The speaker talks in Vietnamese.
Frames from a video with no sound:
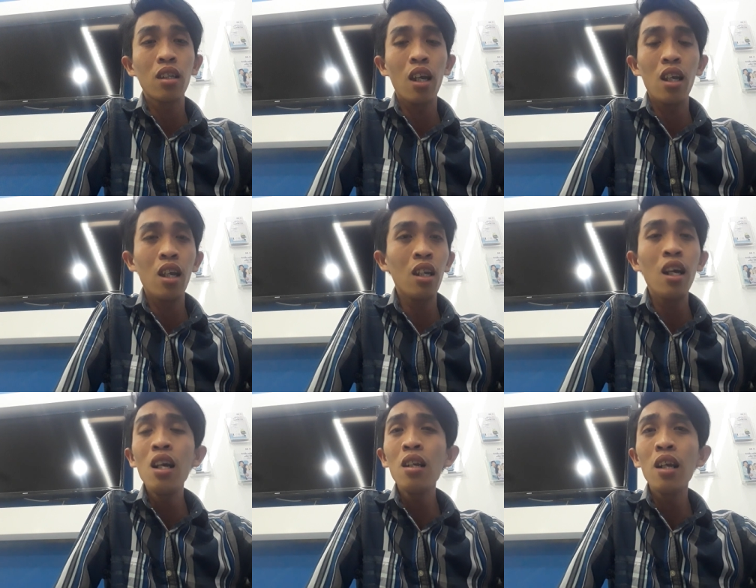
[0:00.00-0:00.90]
thì ờ,
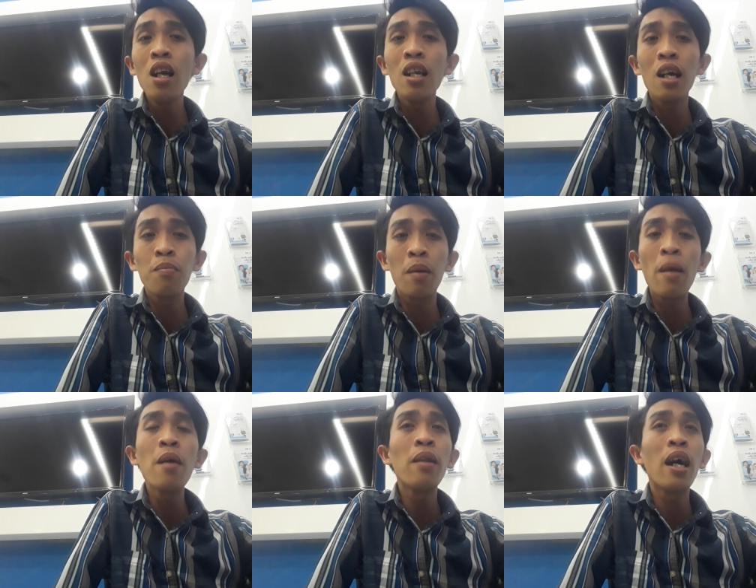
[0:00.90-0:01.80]
đứng đứng lên mà
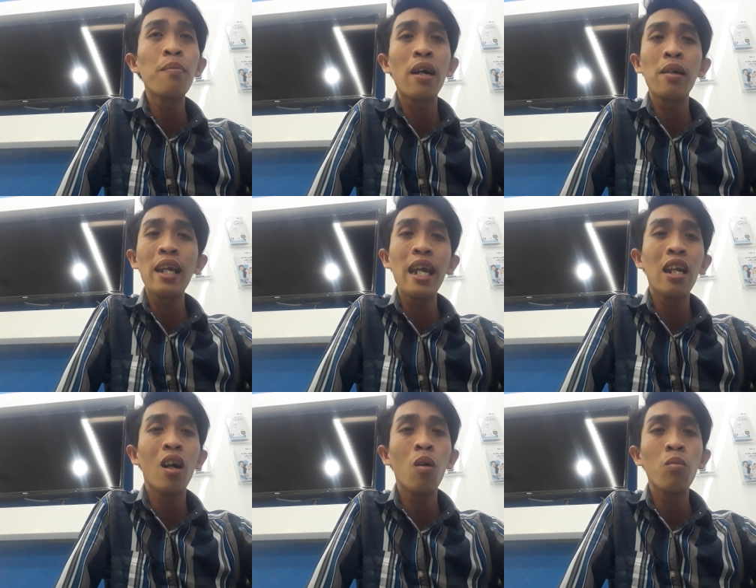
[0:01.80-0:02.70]
bắt lên mà nghe
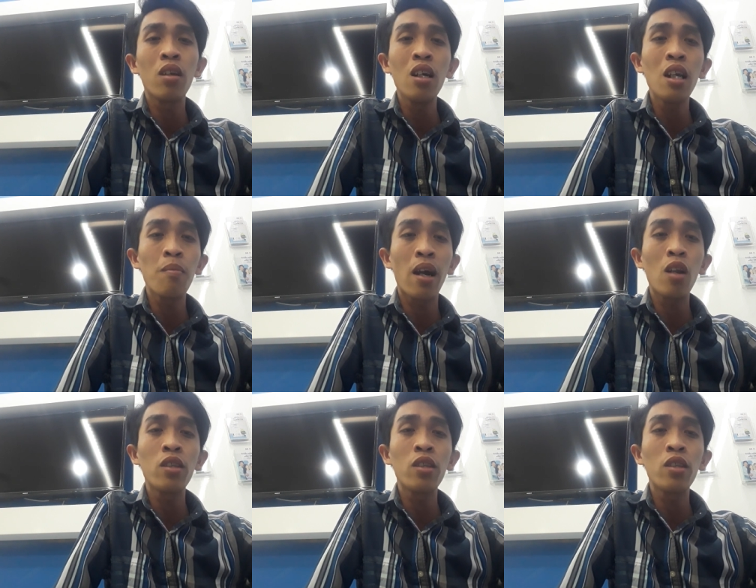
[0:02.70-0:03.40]
không đứng lên mà nó